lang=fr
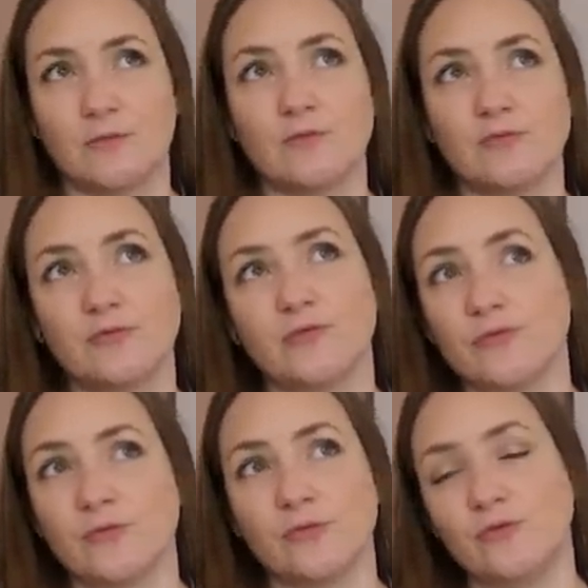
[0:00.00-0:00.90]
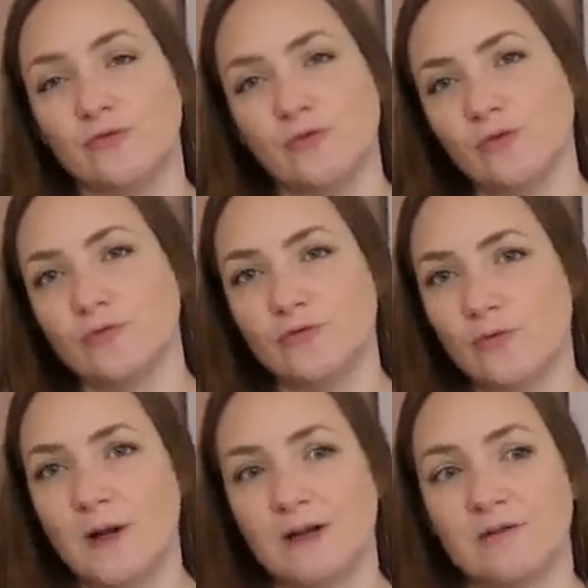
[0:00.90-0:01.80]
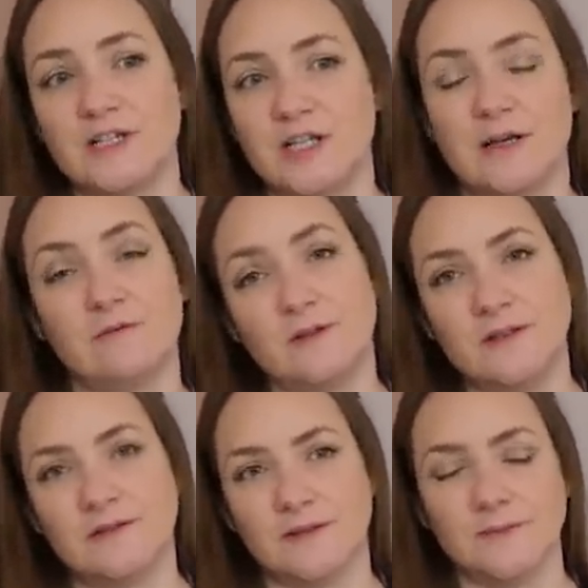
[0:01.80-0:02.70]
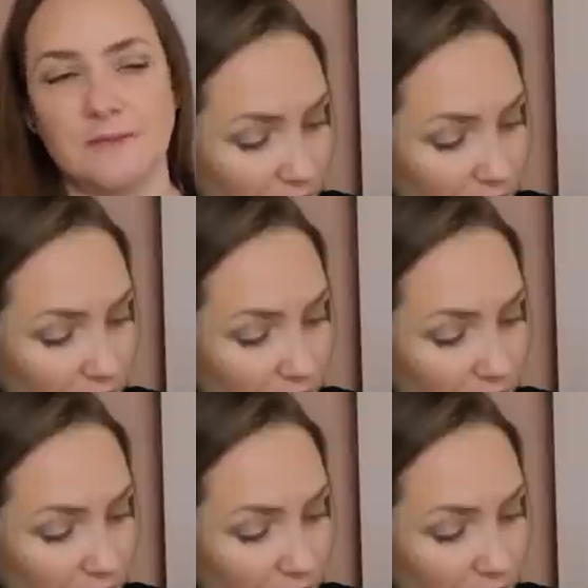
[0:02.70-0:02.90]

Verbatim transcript: Au bout de deux ou trois lavages, elle avait déteint.